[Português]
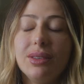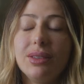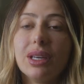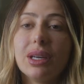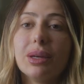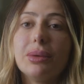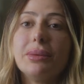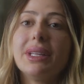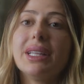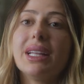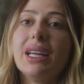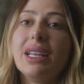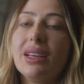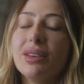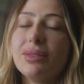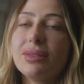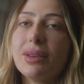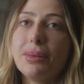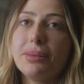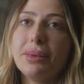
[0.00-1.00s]
Eu
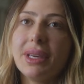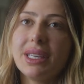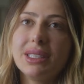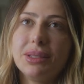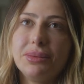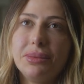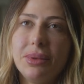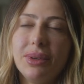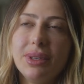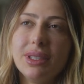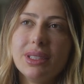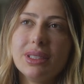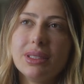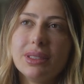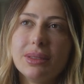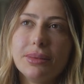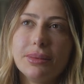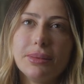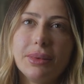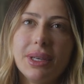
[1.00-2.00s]
recomendaria a FAP
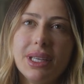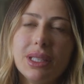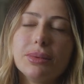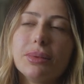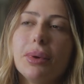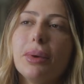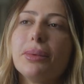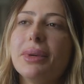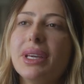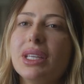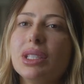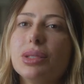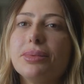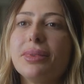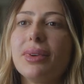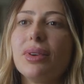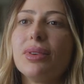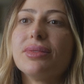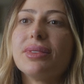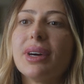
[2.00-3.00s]
Experience, principalmente
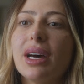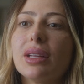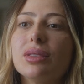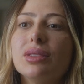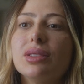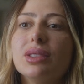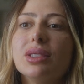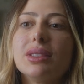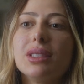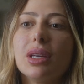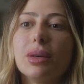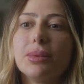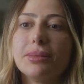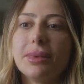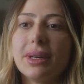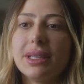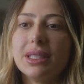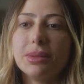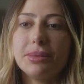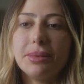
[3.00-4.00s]
pelo fato de ser
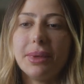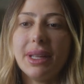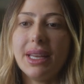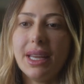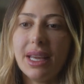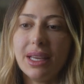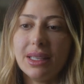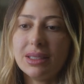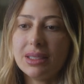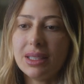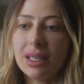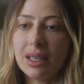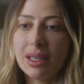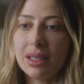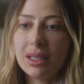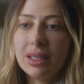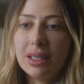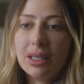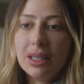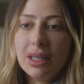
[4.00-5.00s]
uma
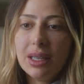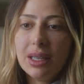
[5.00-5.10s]
experiência